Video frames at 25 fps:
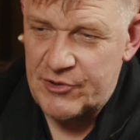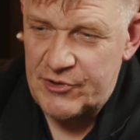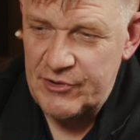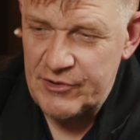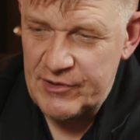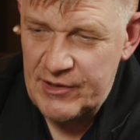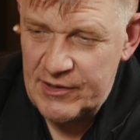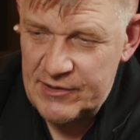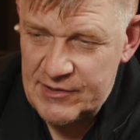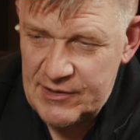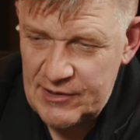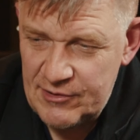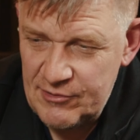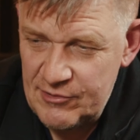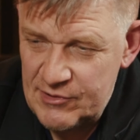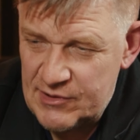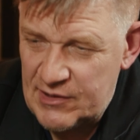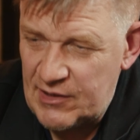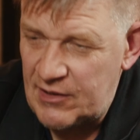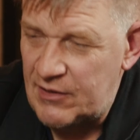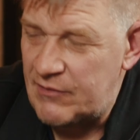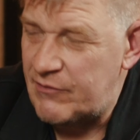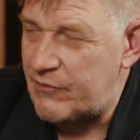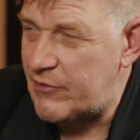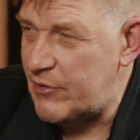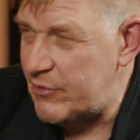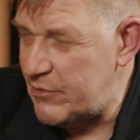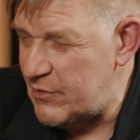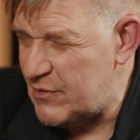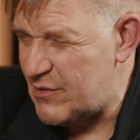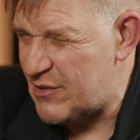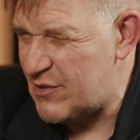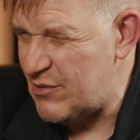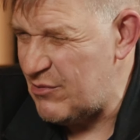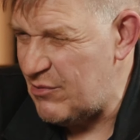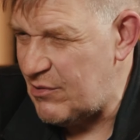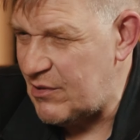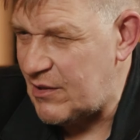что, да, с одной стороны, вроде
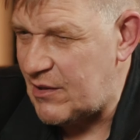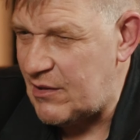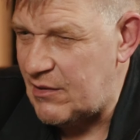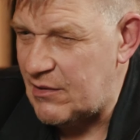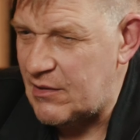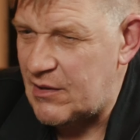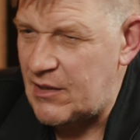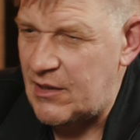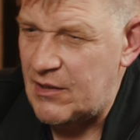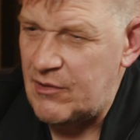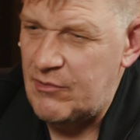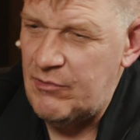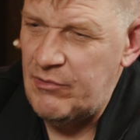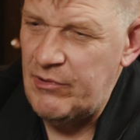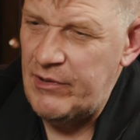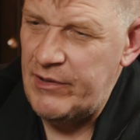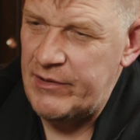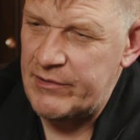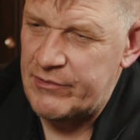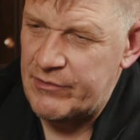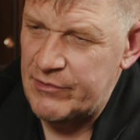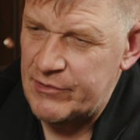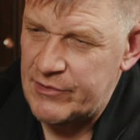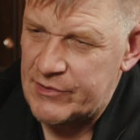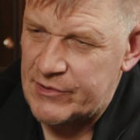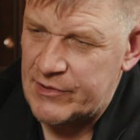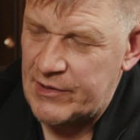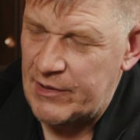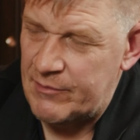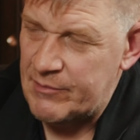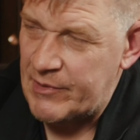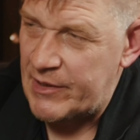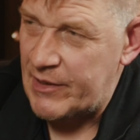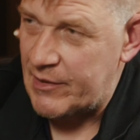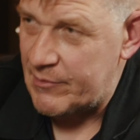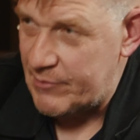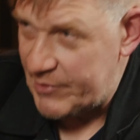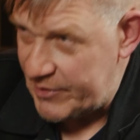40 алкоголя, то есть там
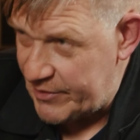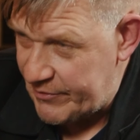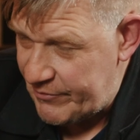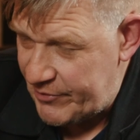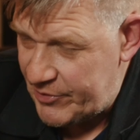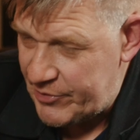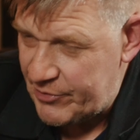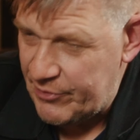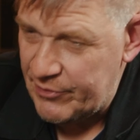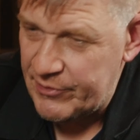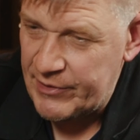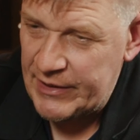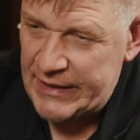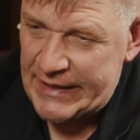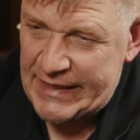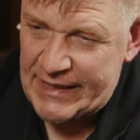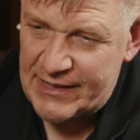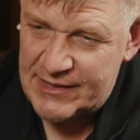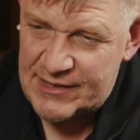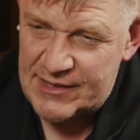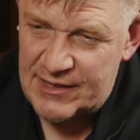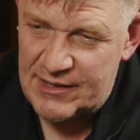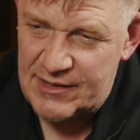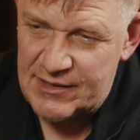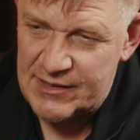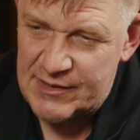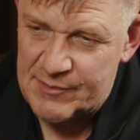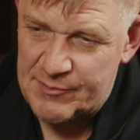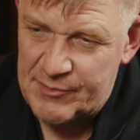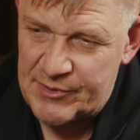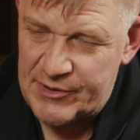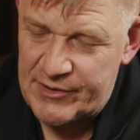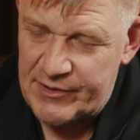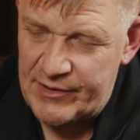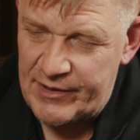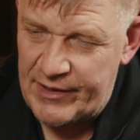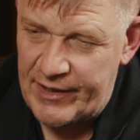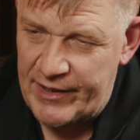как бы доведенный, казалось бы,
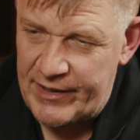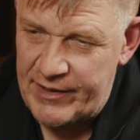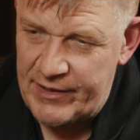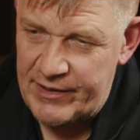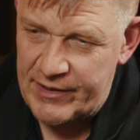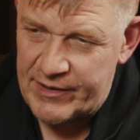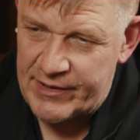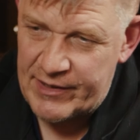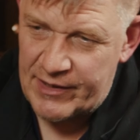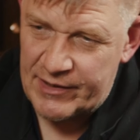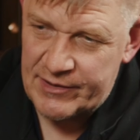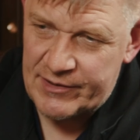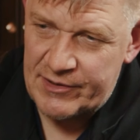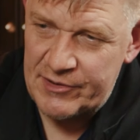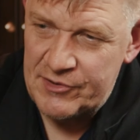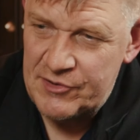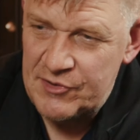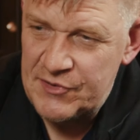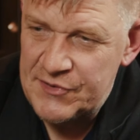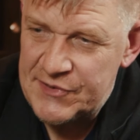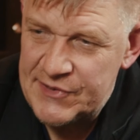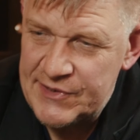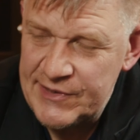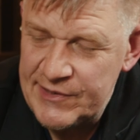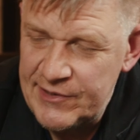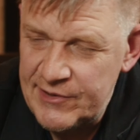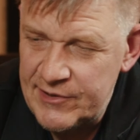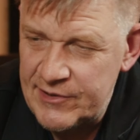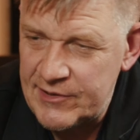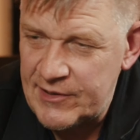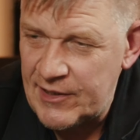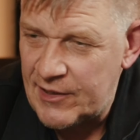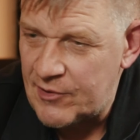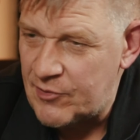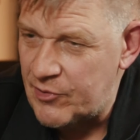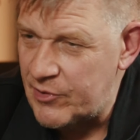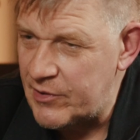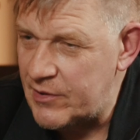да, и как-то не сильно
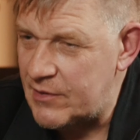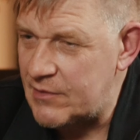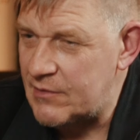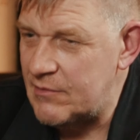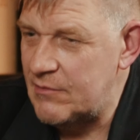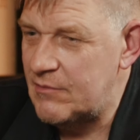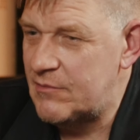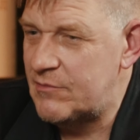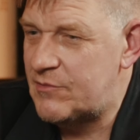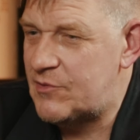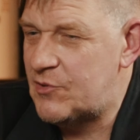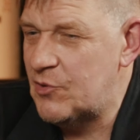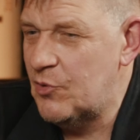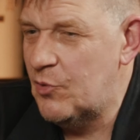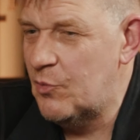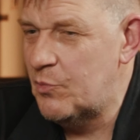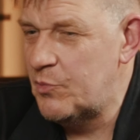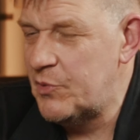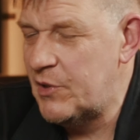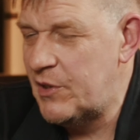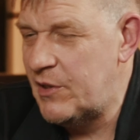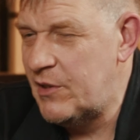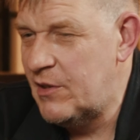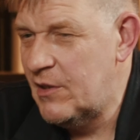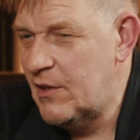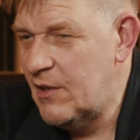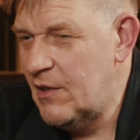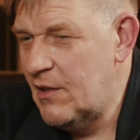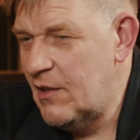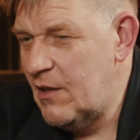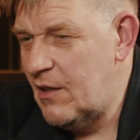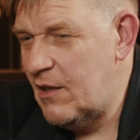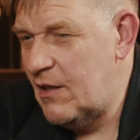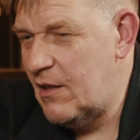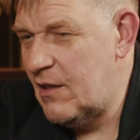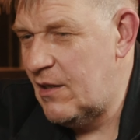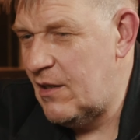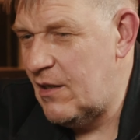такой, ну, темный,
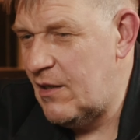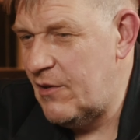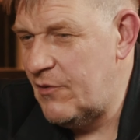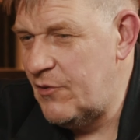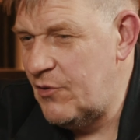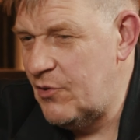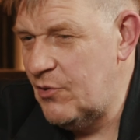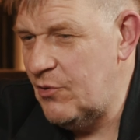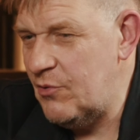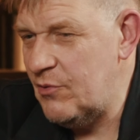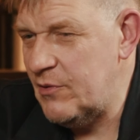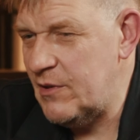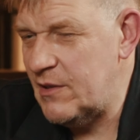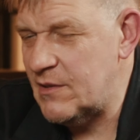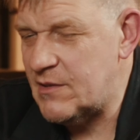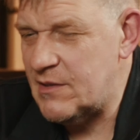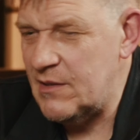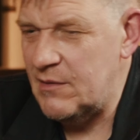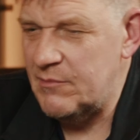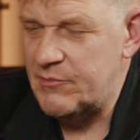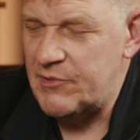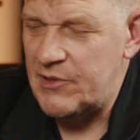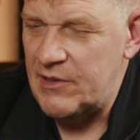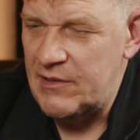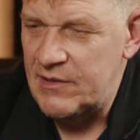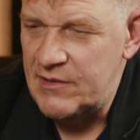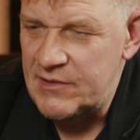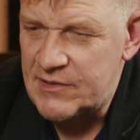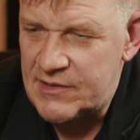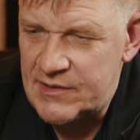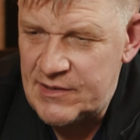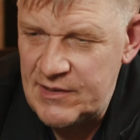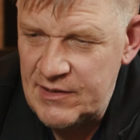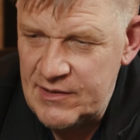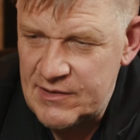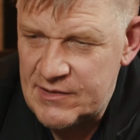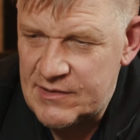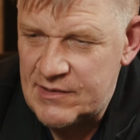э, но на самом деле
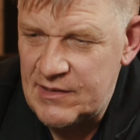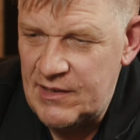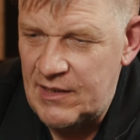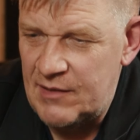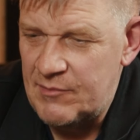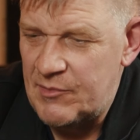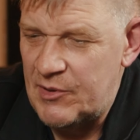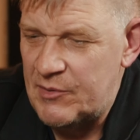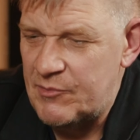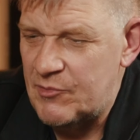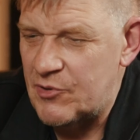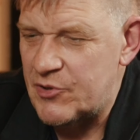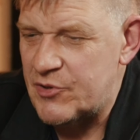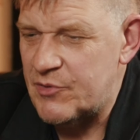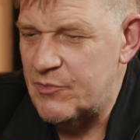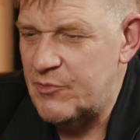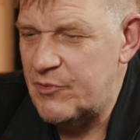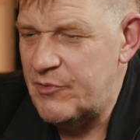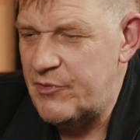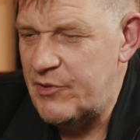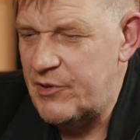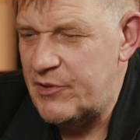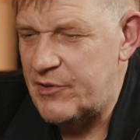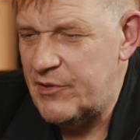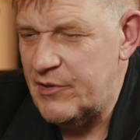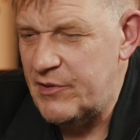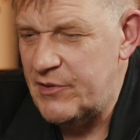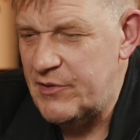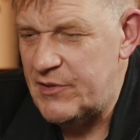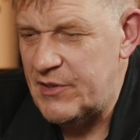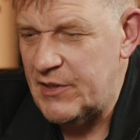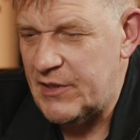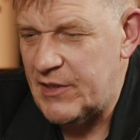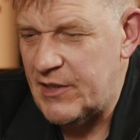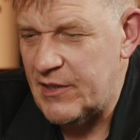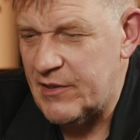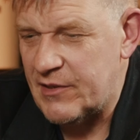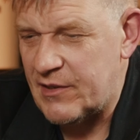здесь, да, мы можем увидеть на
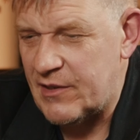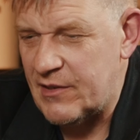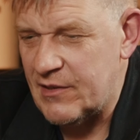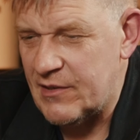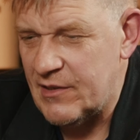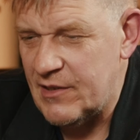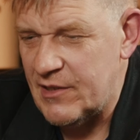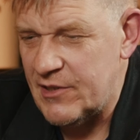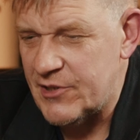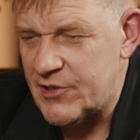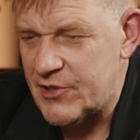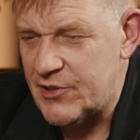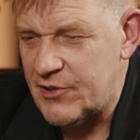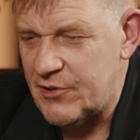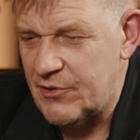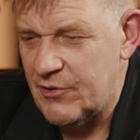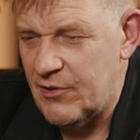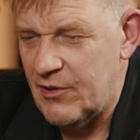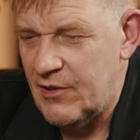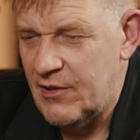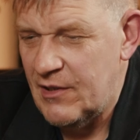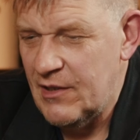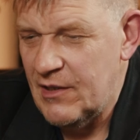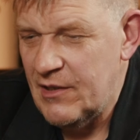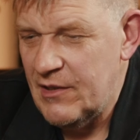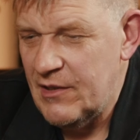этикетке, да, что